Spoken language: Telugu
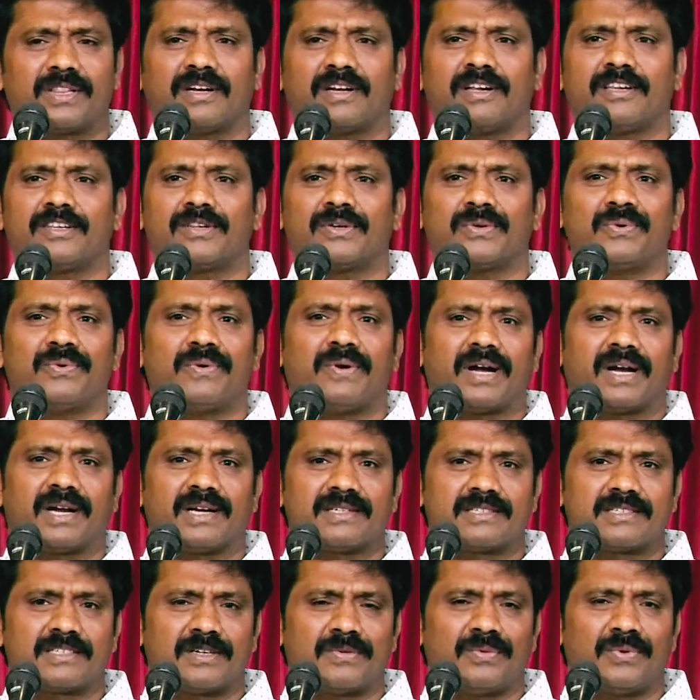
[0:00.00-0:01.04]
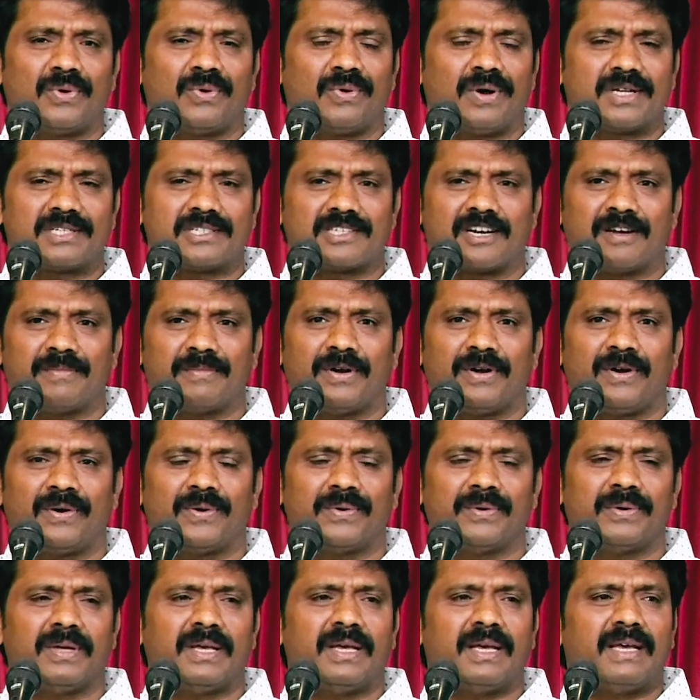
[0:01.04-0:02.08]
అంతకంతకు ఆ కష్టములో ఆ
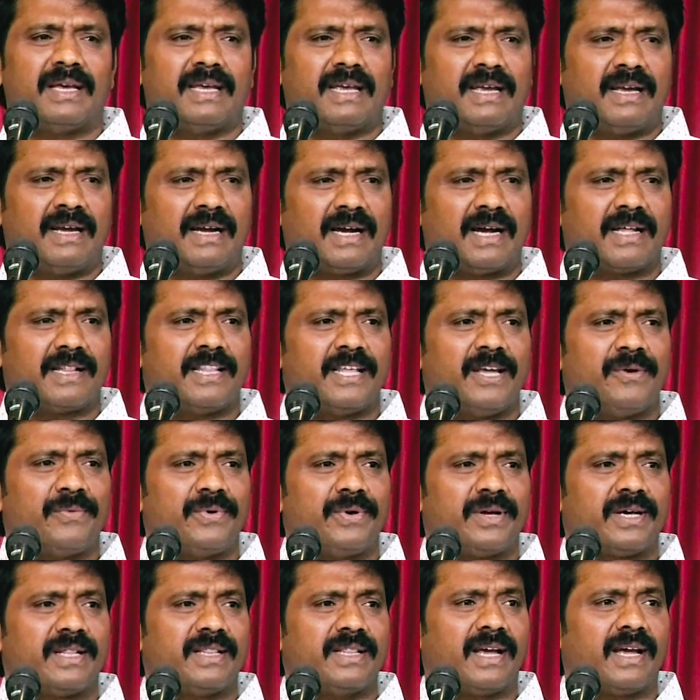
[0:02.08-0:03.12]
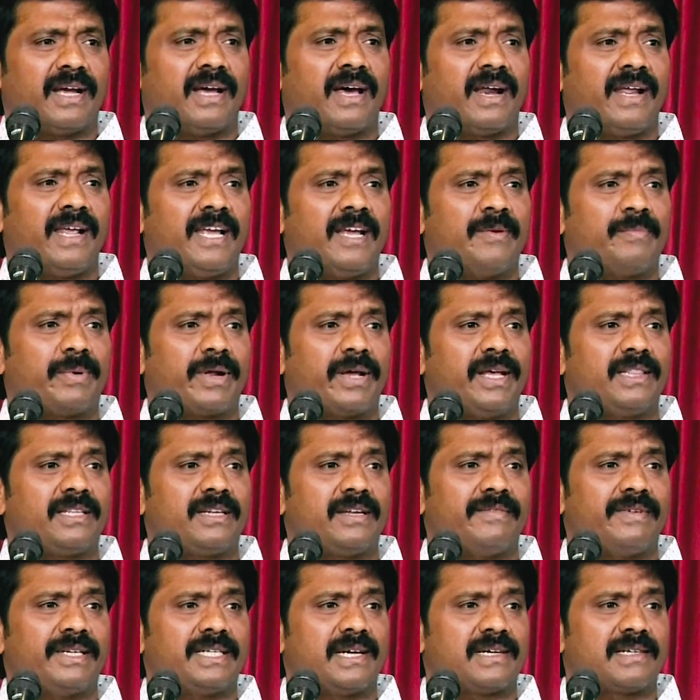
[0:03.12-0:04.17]
శ్రమలలో ఇంకా దేవుడికి దగ్గరయ్యే
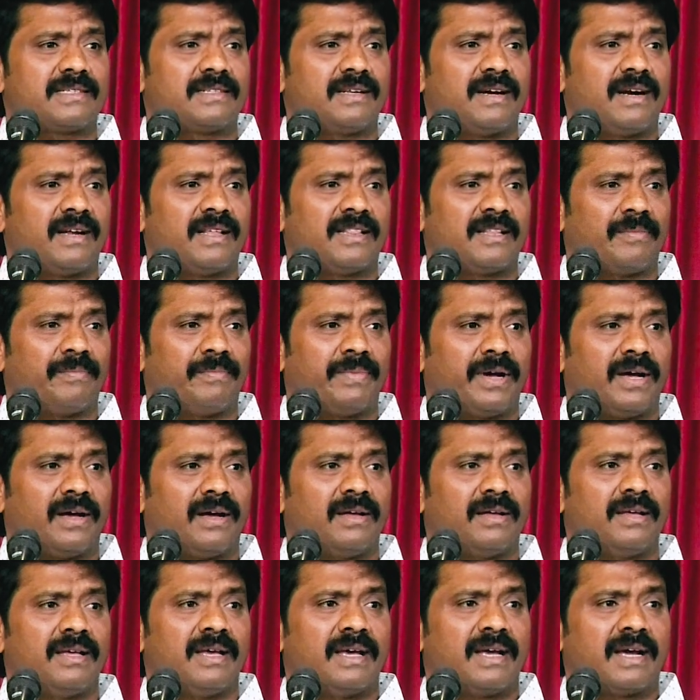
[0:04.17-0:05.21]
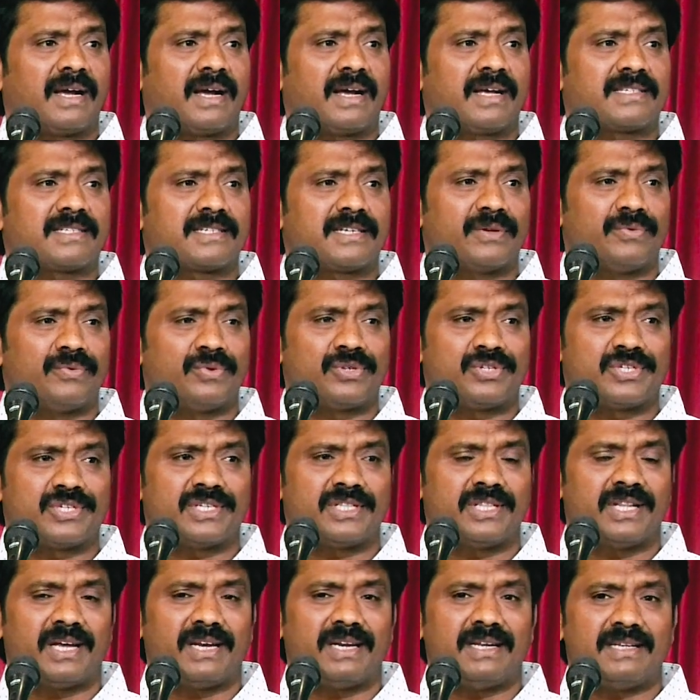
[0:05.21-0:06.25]
ప్రయత్నమే చేస్తున్నాడు తప్ప కష్టం
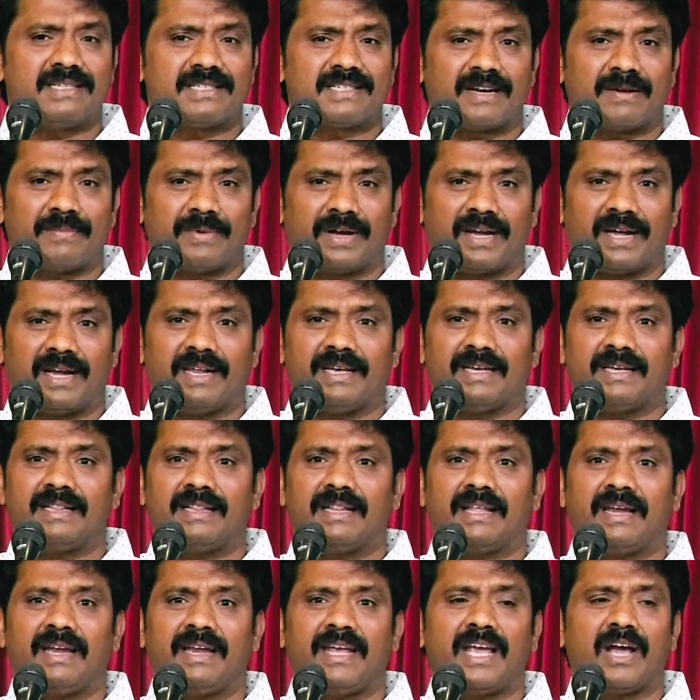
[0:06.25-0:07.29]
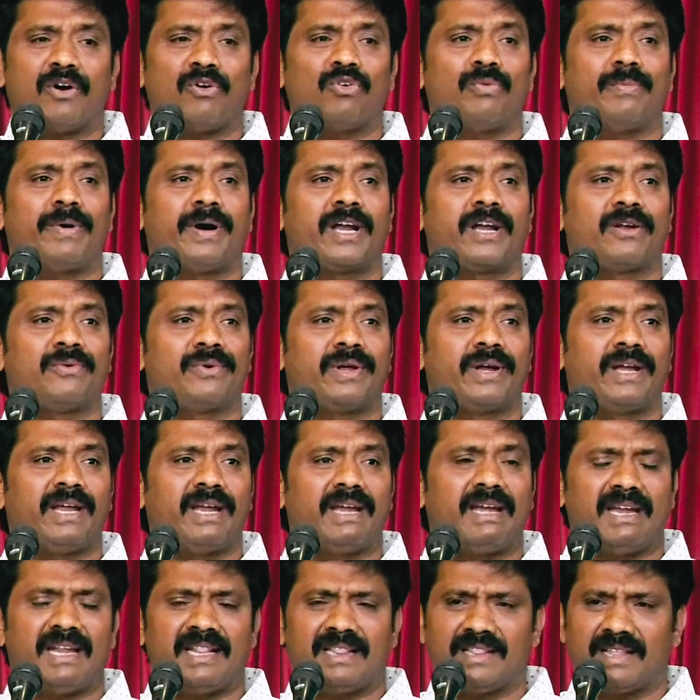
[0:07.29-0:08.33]
వచ్చిందని శ్రమ కలిగిందని అవమానం అని
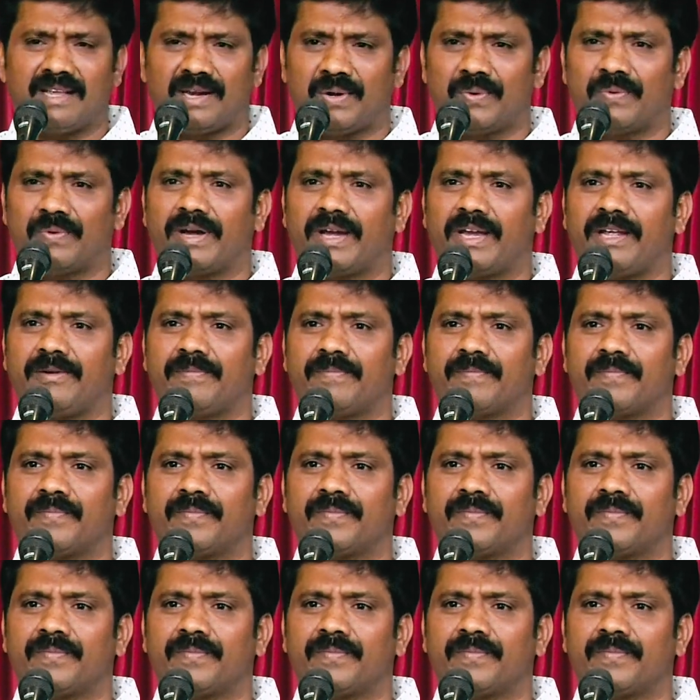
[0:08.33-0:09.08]
నిందలు అని